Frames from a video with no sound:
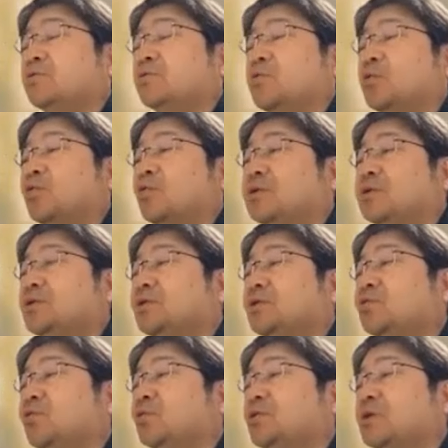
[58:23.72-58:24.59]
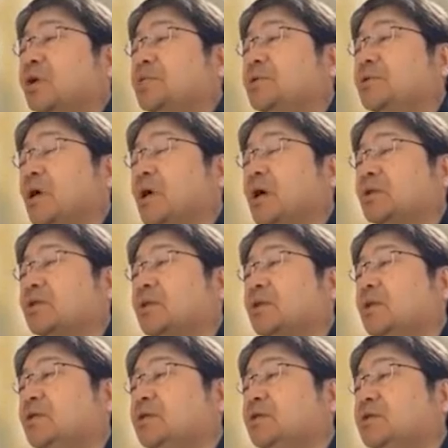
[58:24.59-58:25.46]
あるところは実行時間が短
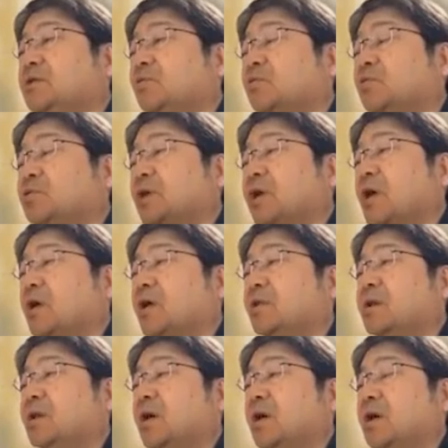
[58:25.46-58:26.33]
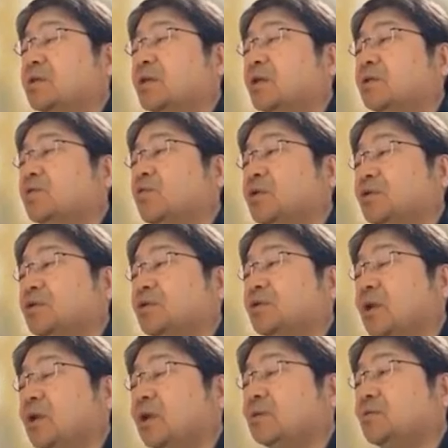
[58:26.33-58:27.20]
かったり、実行時間が長かったりと
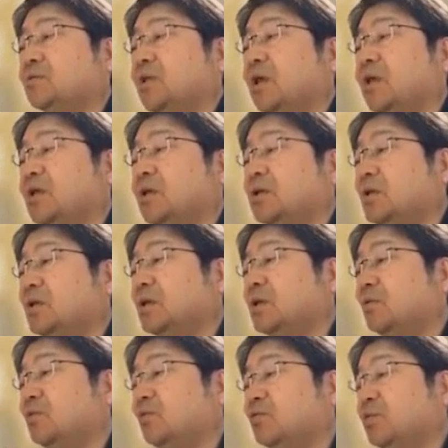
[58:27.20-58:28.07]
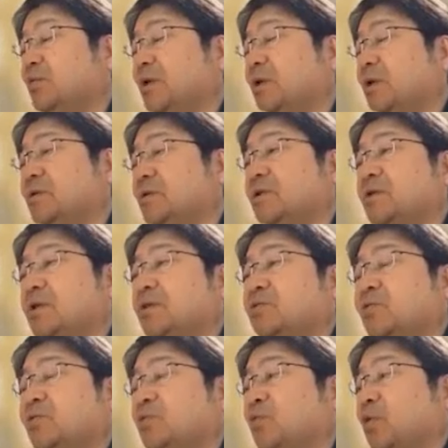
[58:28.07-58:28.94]
かしてなくて、ロードインバランスが
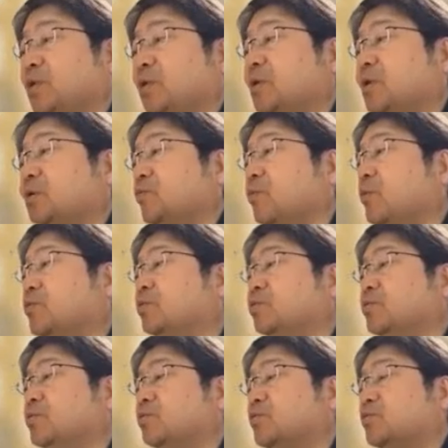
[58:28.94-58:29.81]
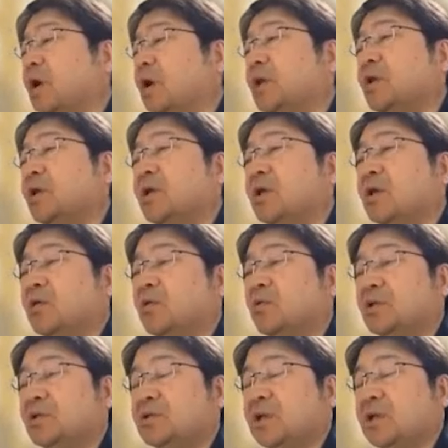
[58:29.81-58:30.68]
ちゃんと取れてるということが、
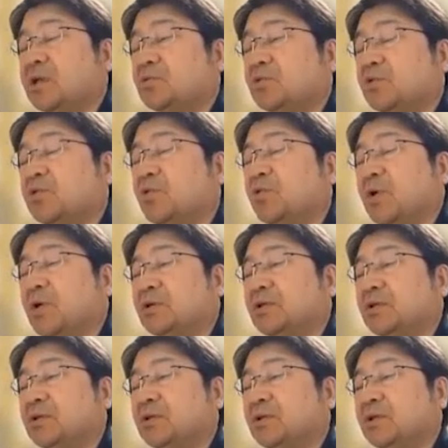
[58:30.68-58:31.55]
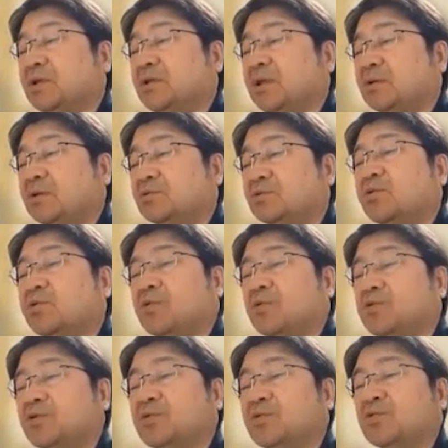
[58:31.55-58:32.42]
これでちゃんと評価できてる
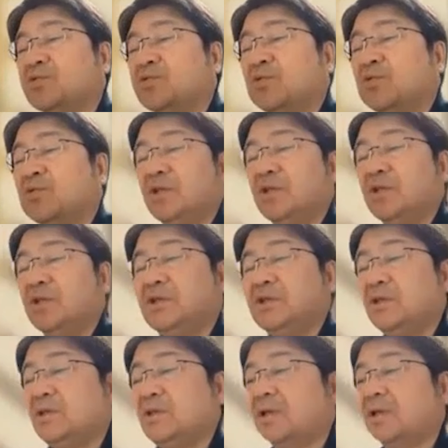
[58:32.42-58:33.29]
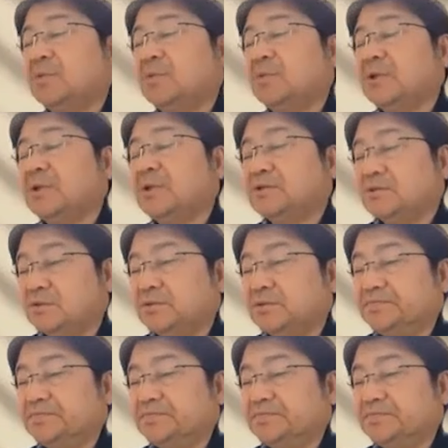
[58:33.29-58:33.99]
ということになります。